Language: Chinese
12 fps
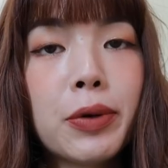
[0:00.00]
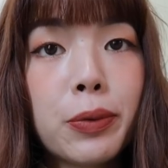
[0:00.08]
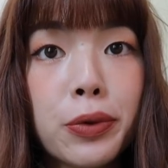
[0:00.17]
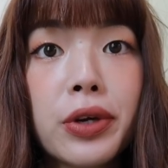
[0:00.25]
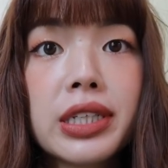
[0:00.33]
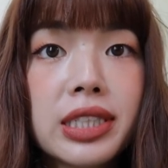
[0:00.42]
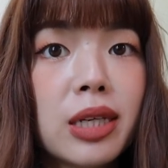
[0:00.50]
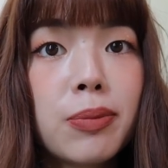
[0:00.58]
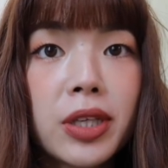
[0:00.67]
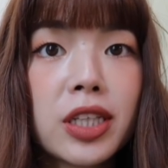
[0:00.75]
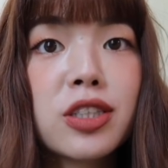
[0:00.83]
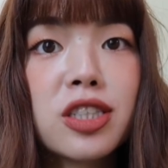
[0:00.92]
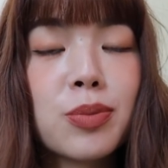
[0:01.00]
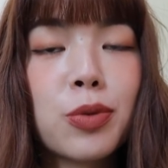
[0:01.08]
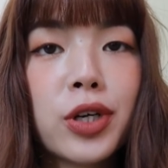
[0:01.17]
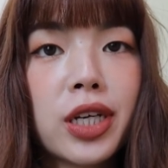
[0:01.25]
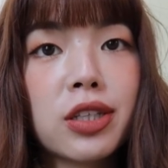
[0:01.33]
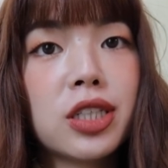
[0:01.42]
们五月新品的直
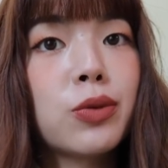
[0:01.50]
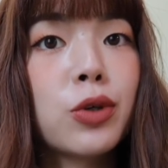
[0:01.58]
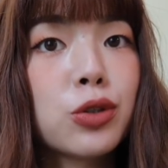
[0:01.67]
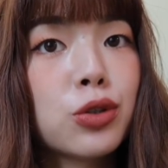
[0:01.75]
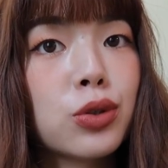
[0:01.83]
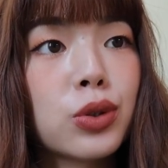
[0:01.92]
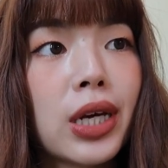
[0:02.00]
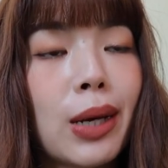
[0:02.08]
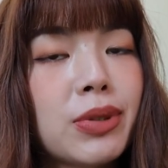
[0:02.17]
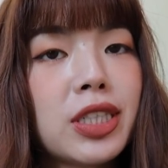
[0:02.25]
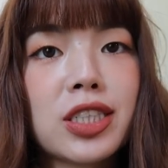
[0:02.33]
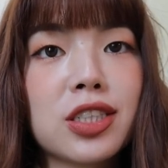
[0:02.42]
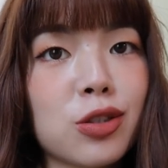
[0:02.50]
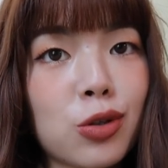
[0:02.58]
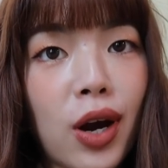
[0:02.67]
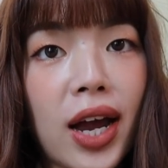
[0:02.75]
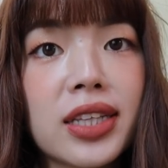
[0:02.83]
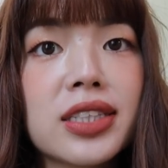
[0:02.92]
播邀请我去跟他们一起试
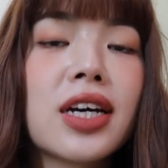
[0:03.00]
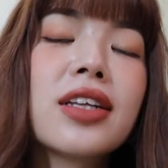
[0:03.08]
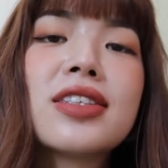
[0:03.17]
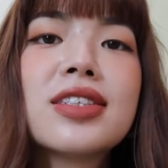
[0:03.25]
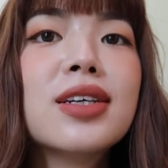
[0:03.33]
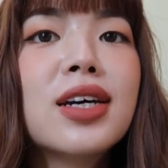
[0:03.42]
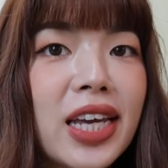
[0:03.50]
穿这样子。